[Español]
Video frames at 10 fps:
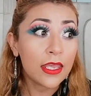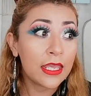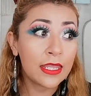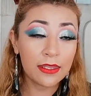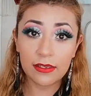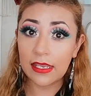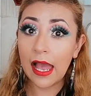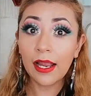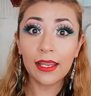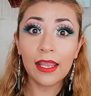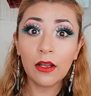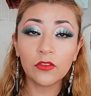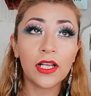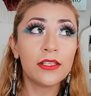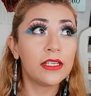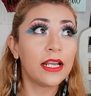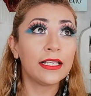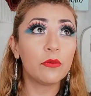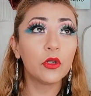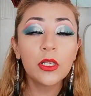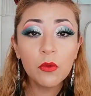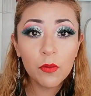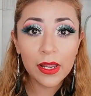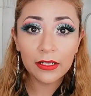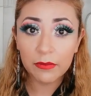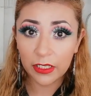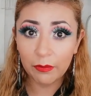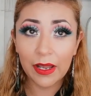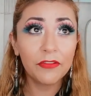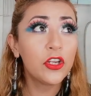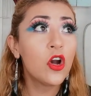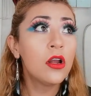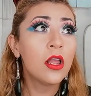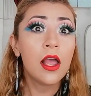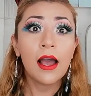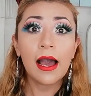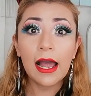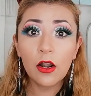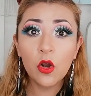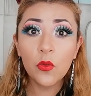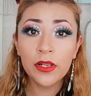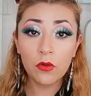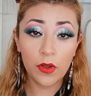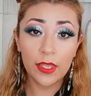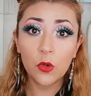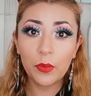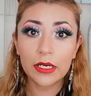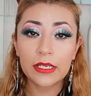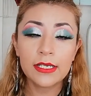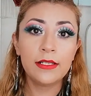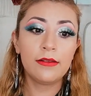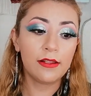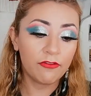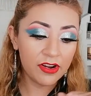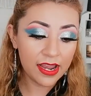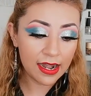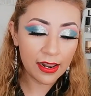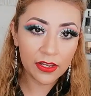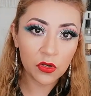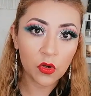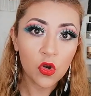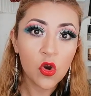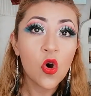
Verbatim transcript: Y ya que, o sea, chicas, el próximo mes, mes patrio, Halloween, Guadalupe Reyes y se fue el año.